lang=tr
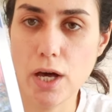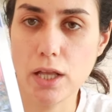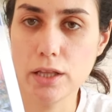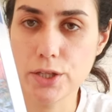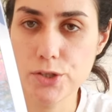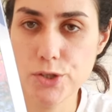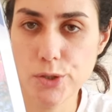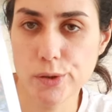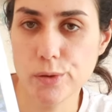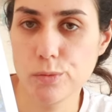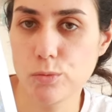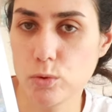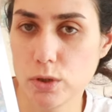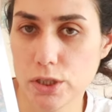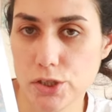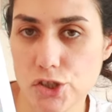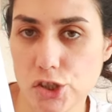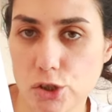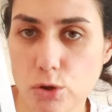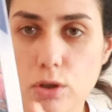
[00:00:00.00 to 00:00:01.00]
alacalı
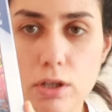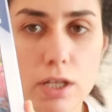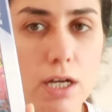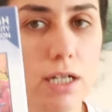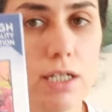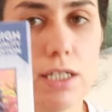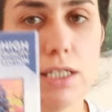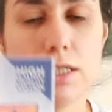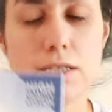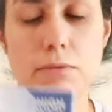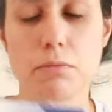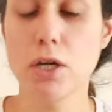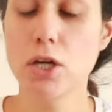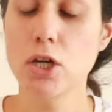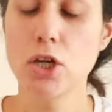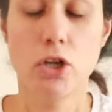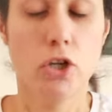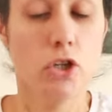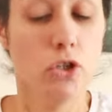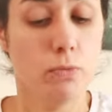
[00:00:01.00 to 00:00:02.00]
buacalı olan kısım
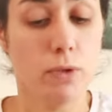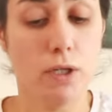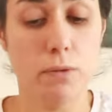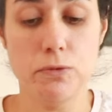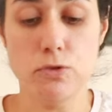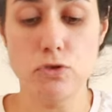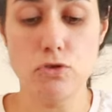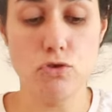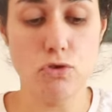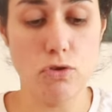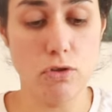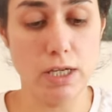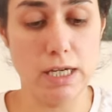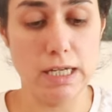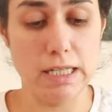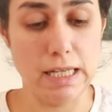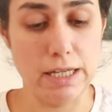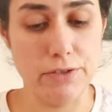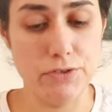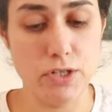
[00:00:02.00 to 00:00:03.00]
benim için çok
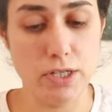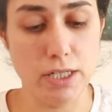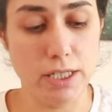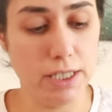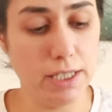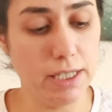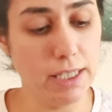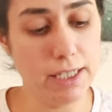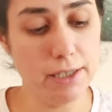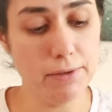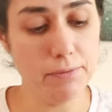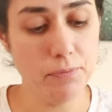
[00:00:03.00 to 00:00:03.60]
eğlenceliydi.